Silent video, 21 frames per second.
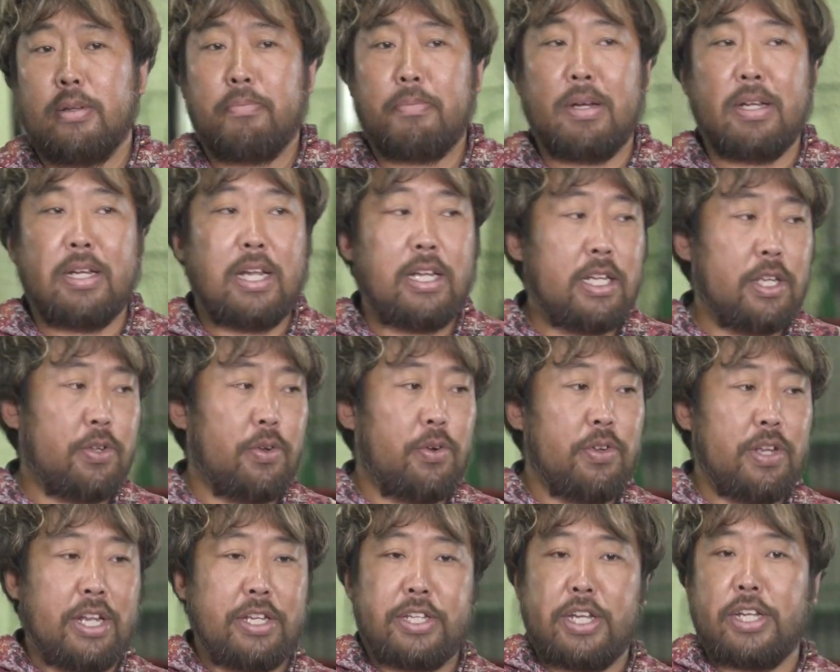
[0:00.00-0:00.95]
まあ、なんで
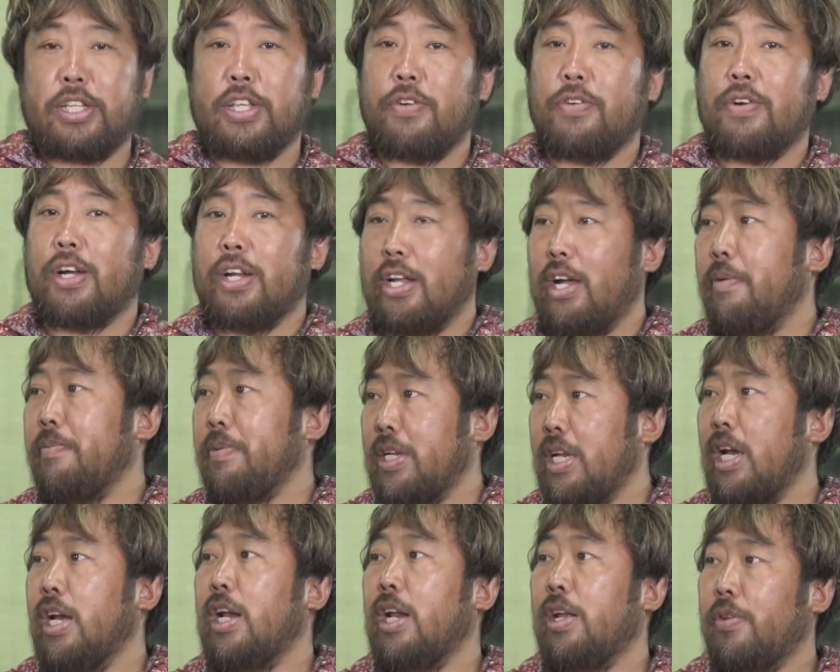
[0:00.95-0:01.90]
そうなっちゃったのかなみ
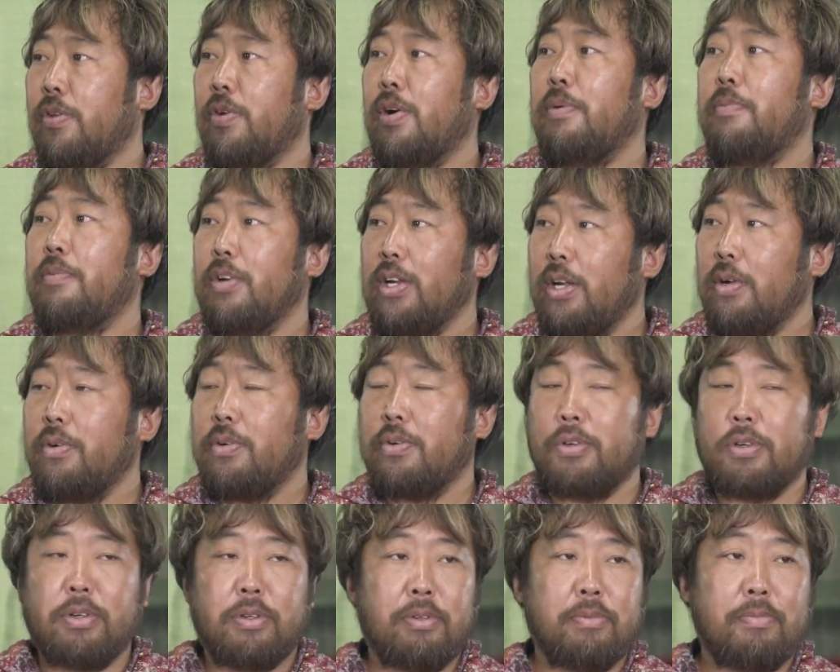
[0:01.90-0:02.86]
たいなとかもね
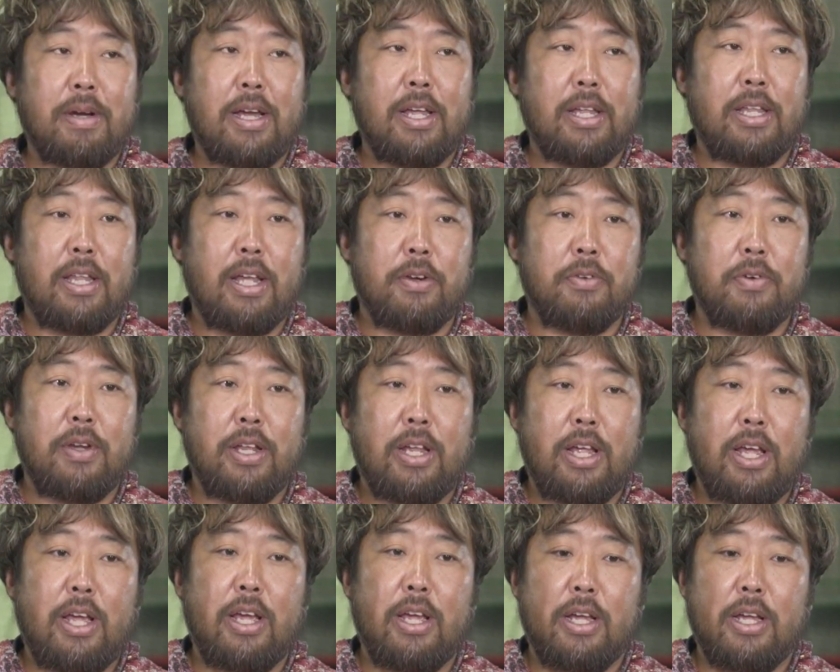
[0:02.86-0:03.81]
踏まえた上
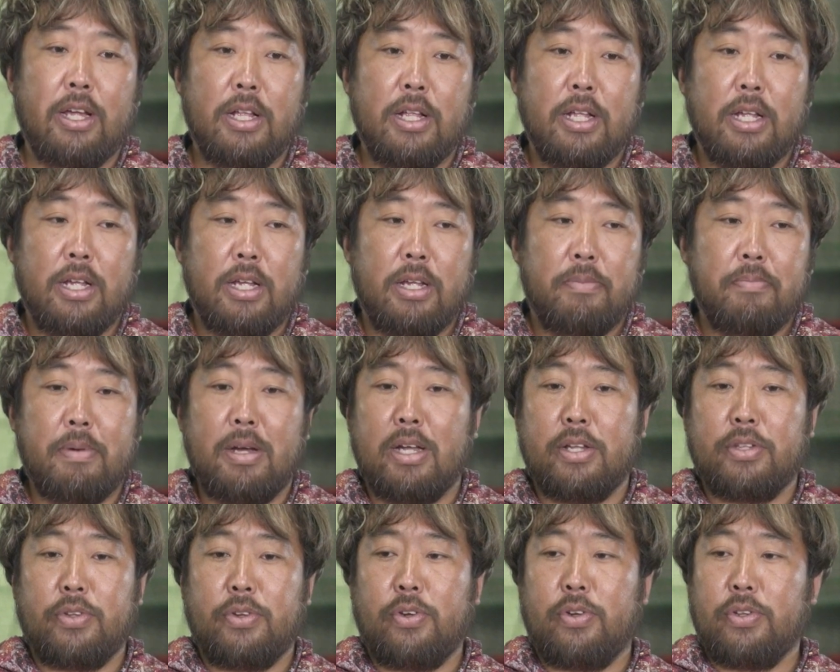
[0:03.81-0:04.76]
で、
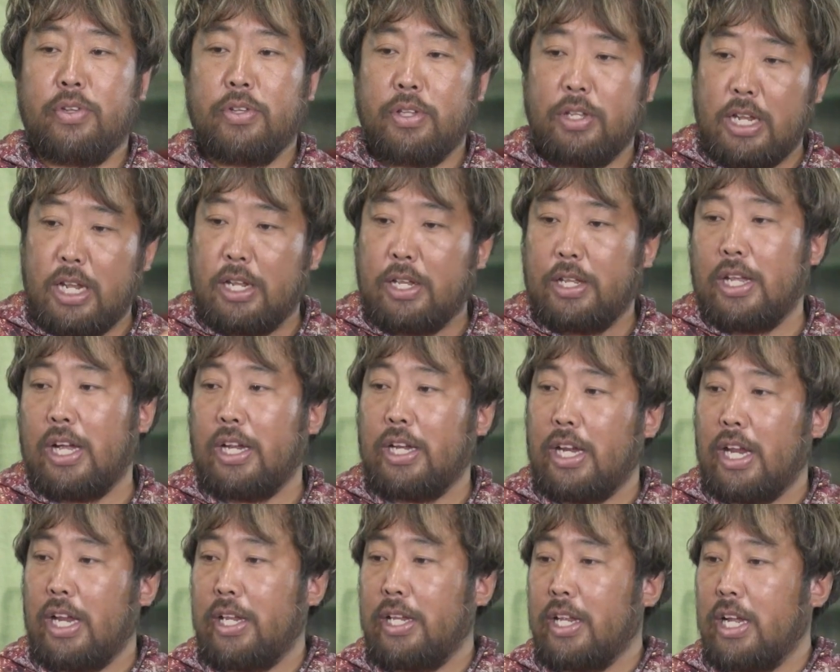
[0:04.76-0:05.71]
まあ、その年
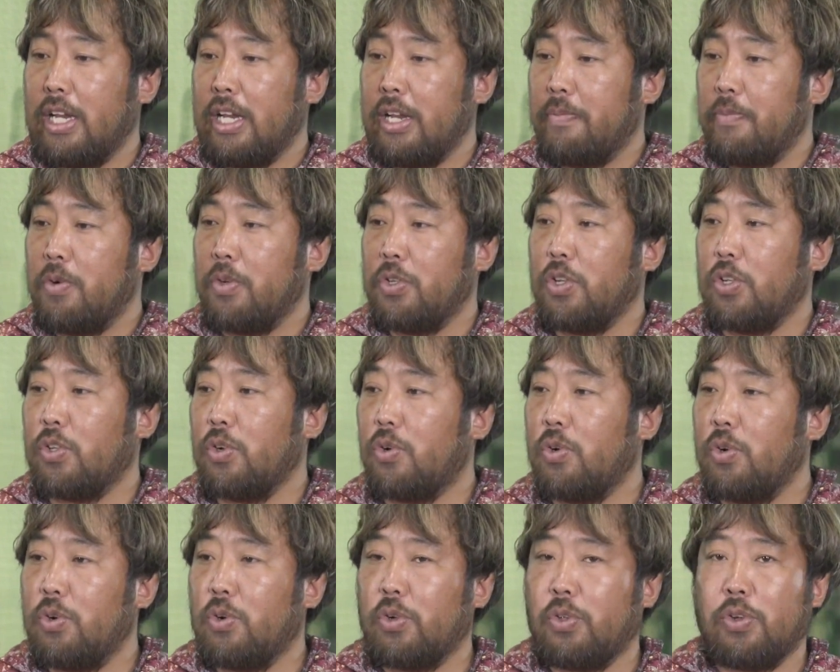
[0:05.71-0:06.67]
代年代でもうちょっと
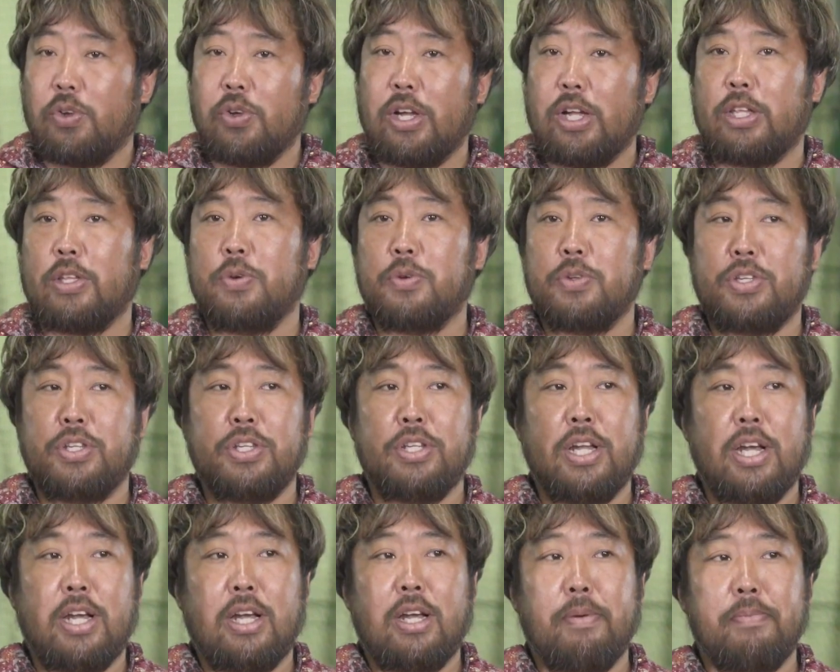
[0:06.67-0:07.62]
こういうことをやってほしい
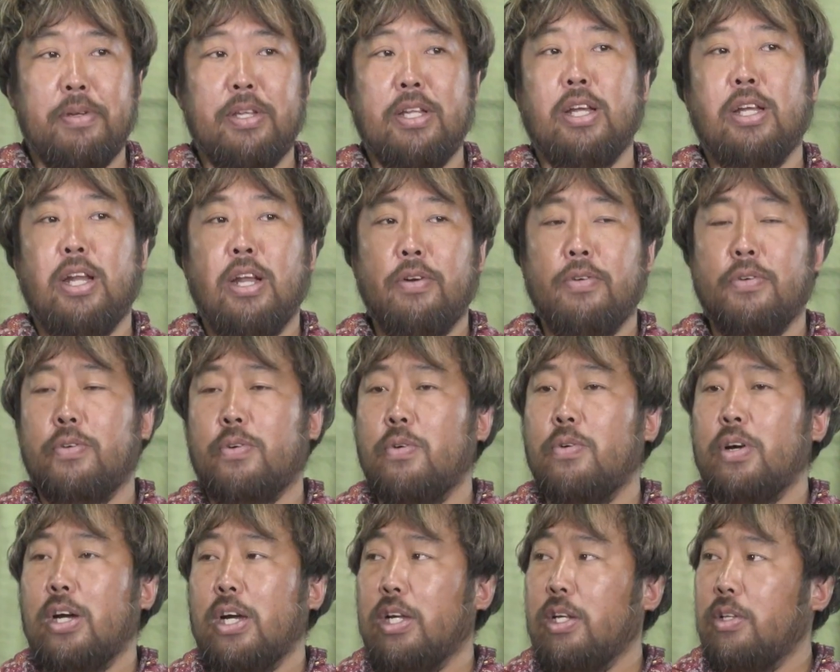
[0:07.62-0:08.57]
なみたいなのを
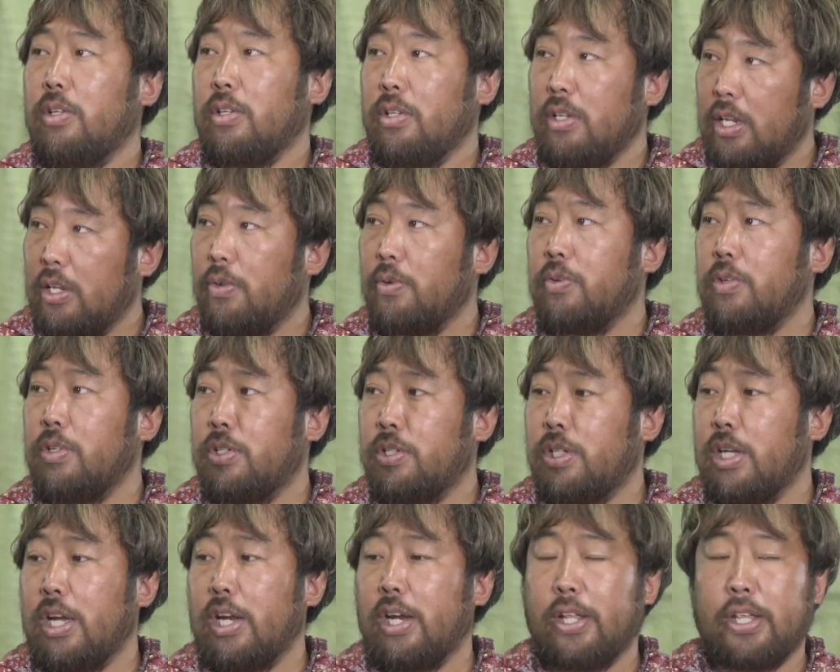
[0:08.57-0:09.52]
今回、ね、特に
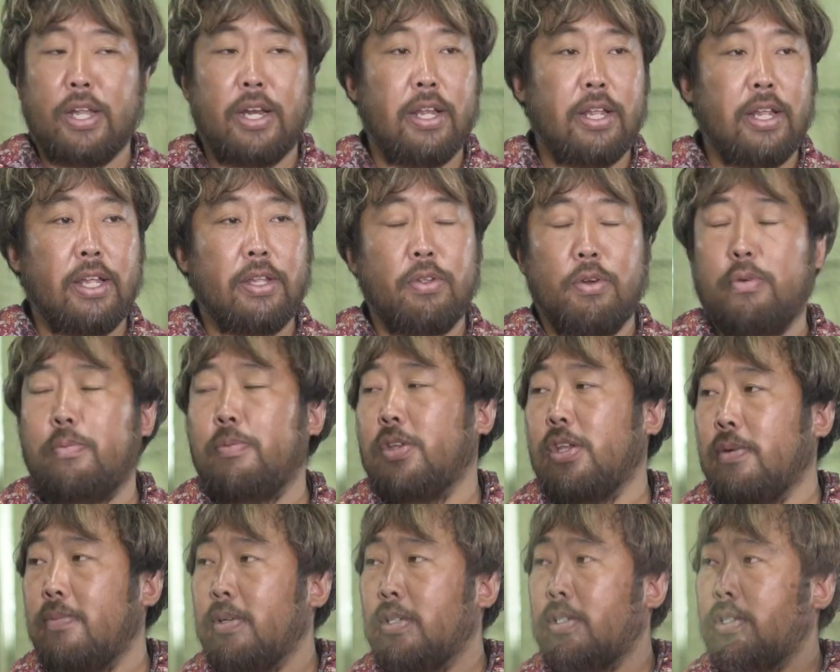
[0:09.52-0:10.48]
伝えれたらなと思っ
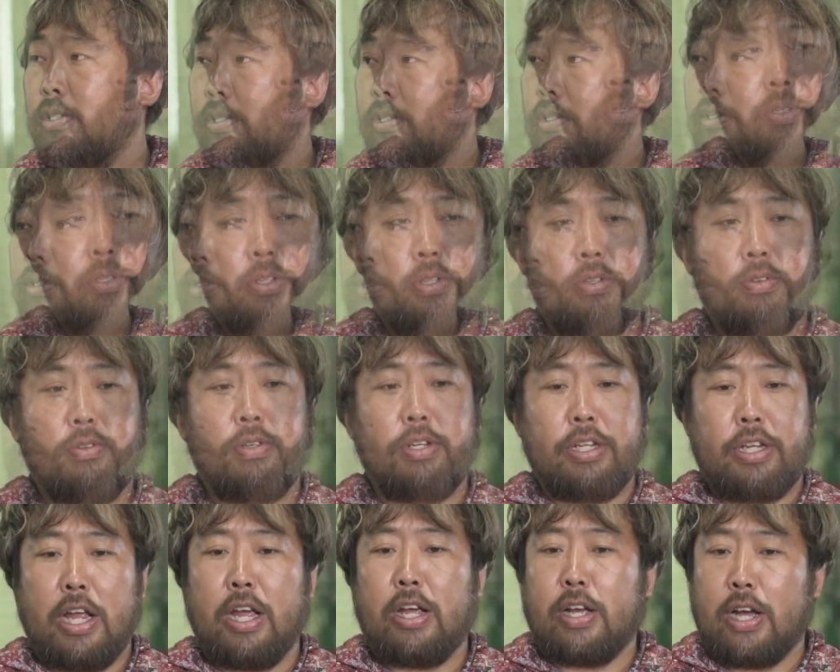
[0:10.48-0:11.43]
てます。すぐ
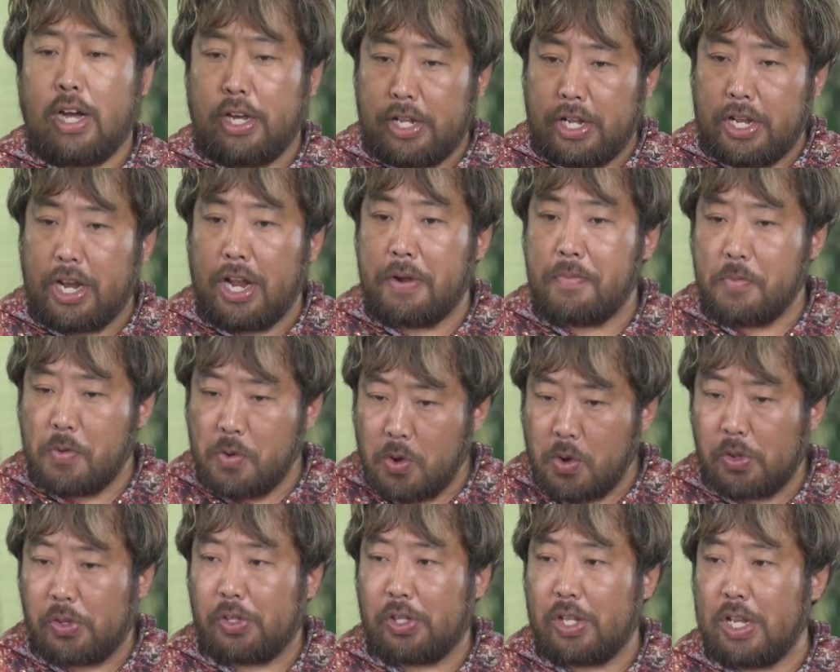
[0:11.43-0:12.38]
に結果が出ないも
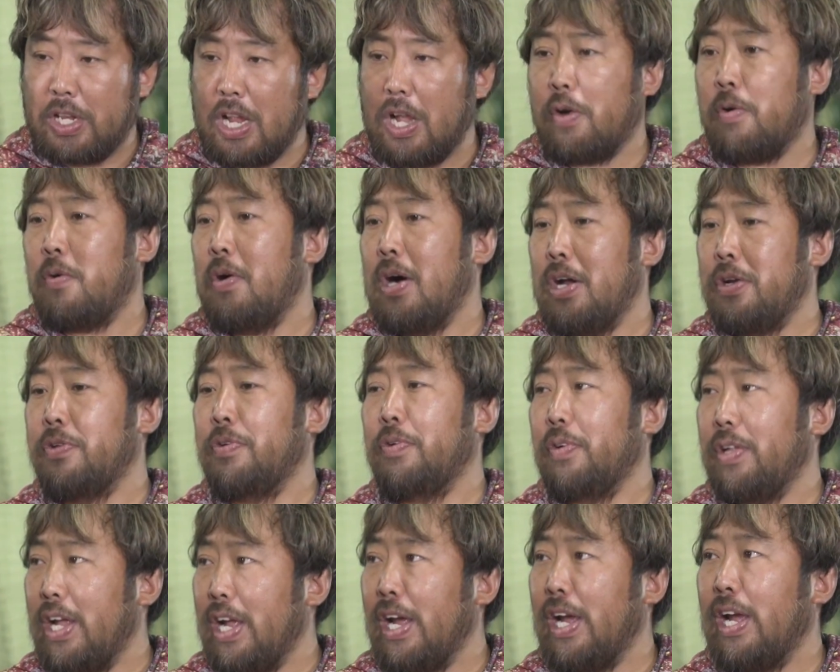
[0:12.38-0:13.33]
のって結構ある
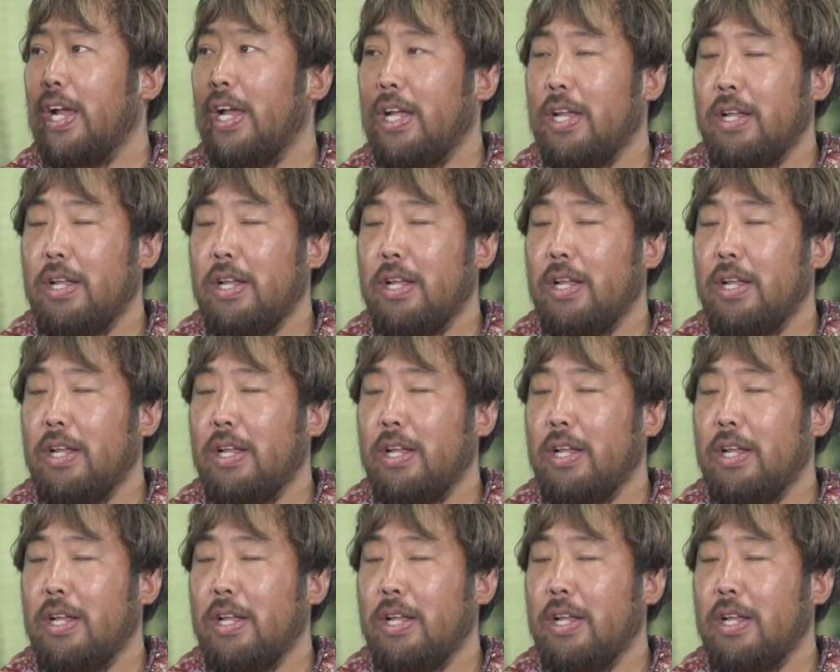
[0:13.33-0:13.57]
ので、